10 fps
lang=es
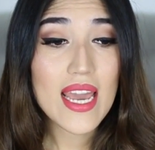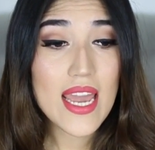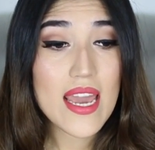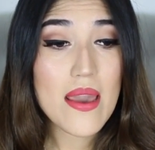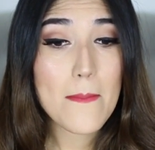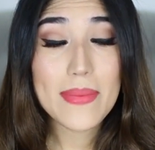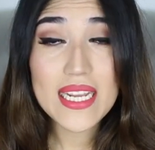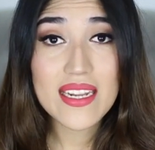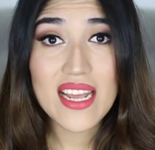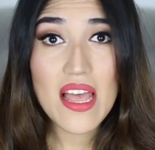Eh,
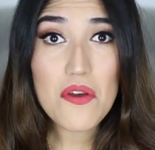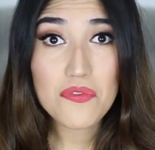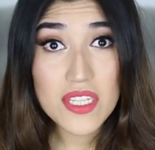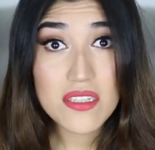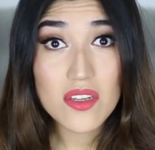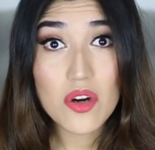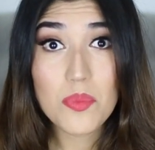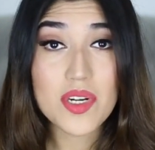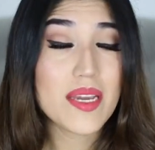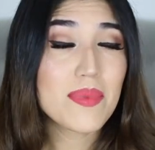más que nada
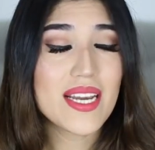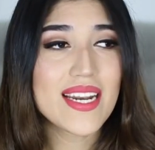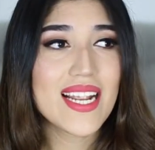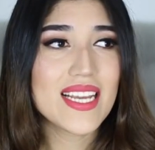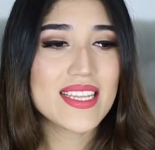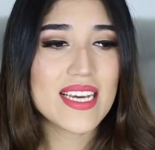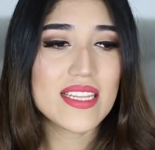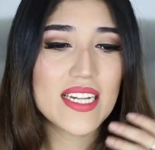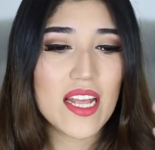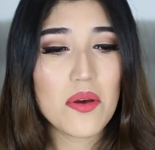físico, porque mi canal está
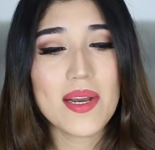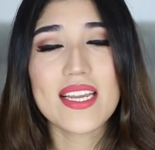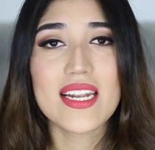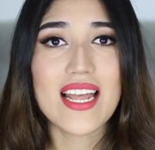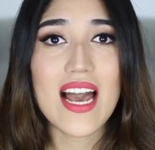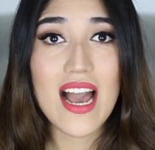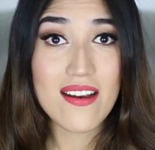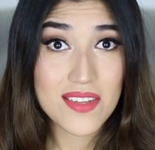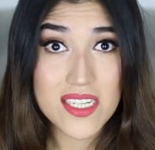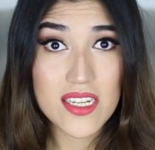destinado más que nada
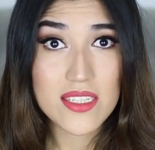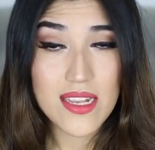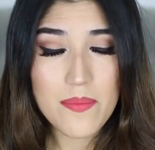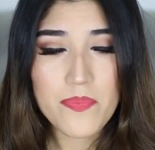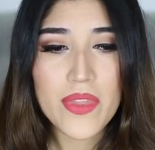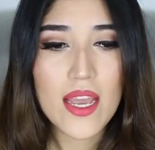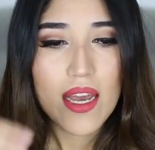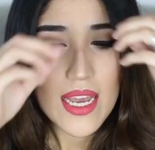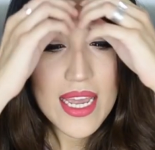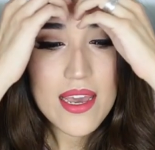a belleza.
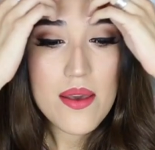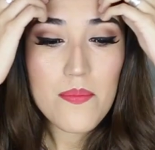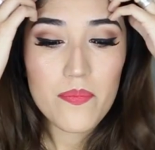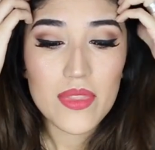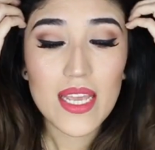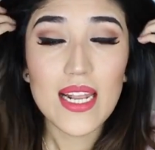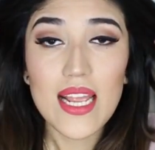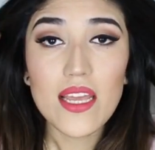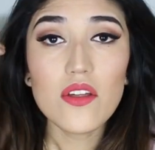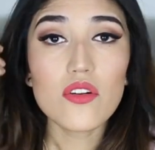Em, he
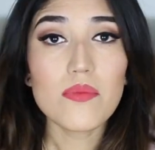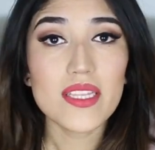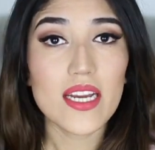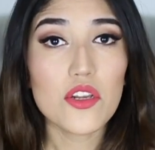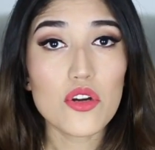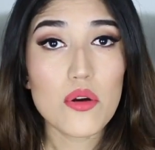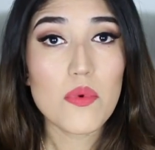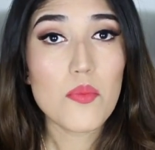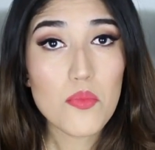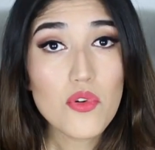leído comentarios
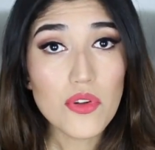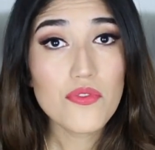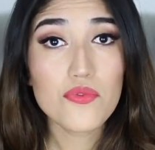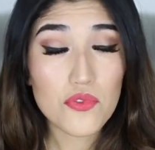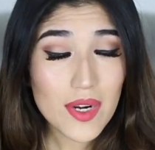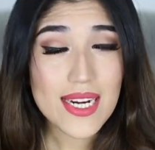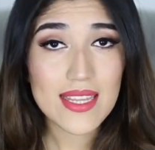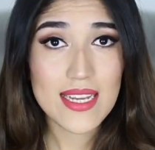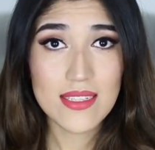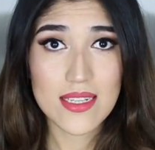como muy
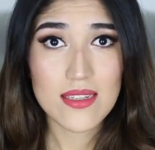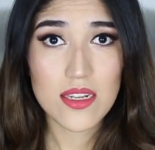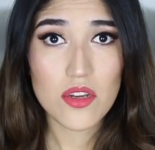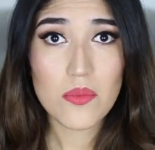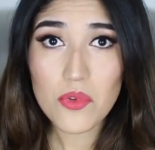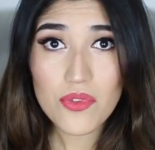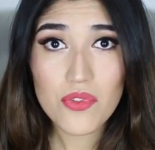fuertes, en serio muy